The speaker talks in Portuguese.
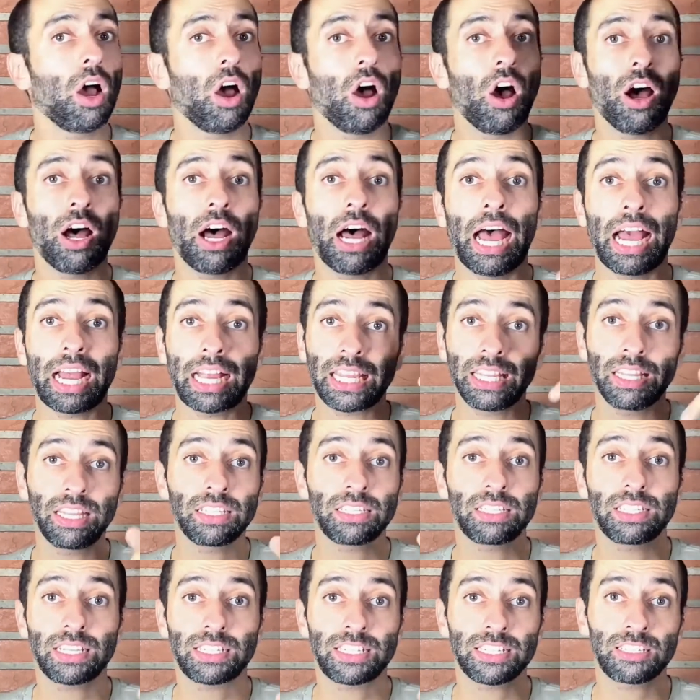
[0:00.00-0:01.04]
Ó, aqui na
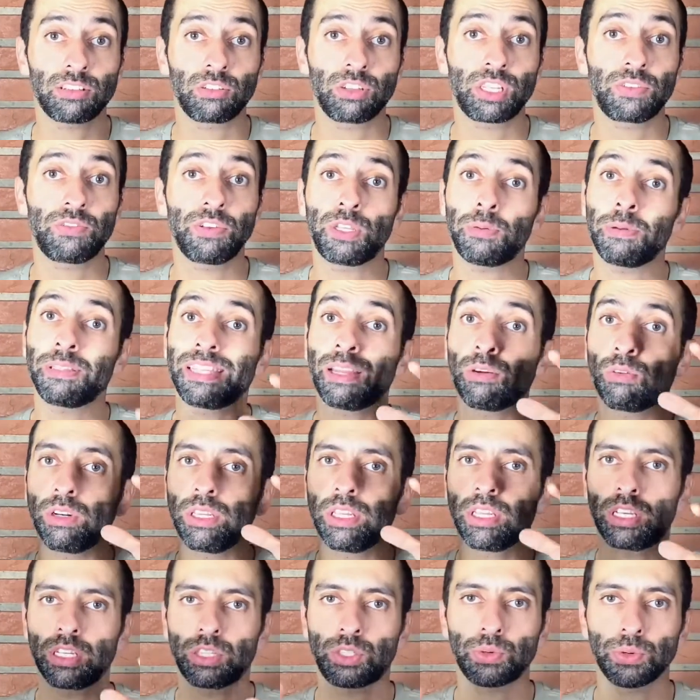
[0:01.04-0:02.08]
descrição desse vídeo também tem um
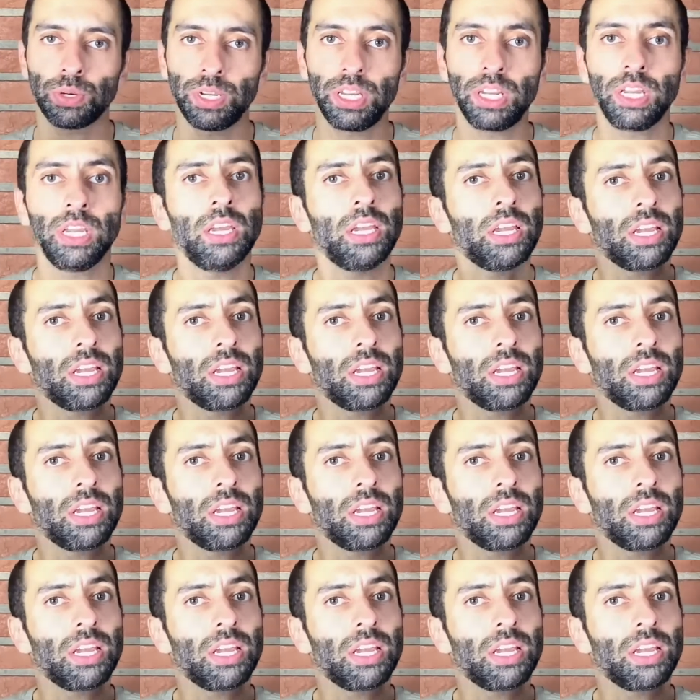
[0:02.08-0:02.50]
link tree